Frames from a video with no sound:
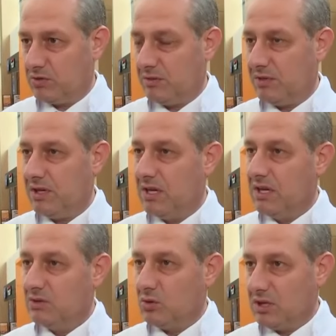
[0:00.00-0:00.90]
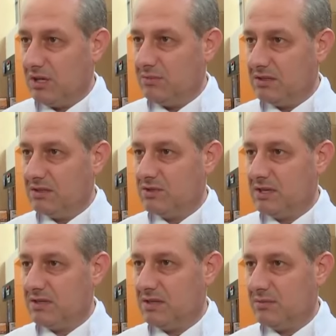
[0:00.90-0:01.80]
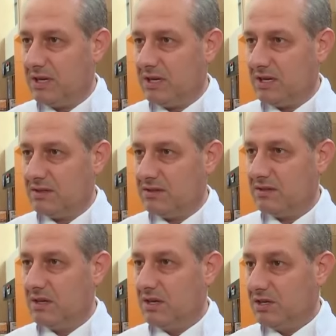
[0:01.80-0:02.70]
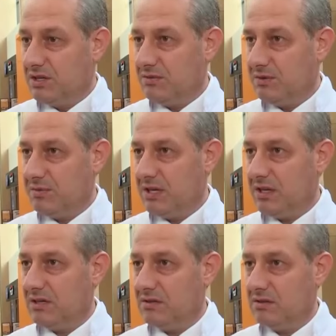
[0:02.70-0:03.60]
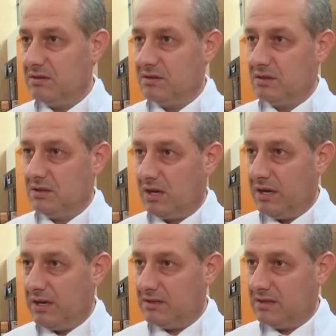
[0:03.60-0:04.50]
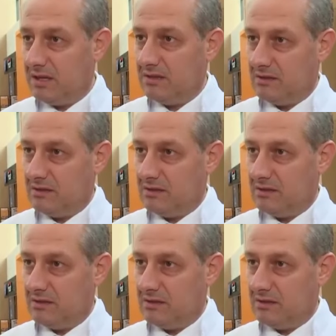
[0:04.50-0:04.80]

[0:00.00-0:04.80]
Ama total baktığımız hastaya bakarsanız 20 bine yakın ayaktan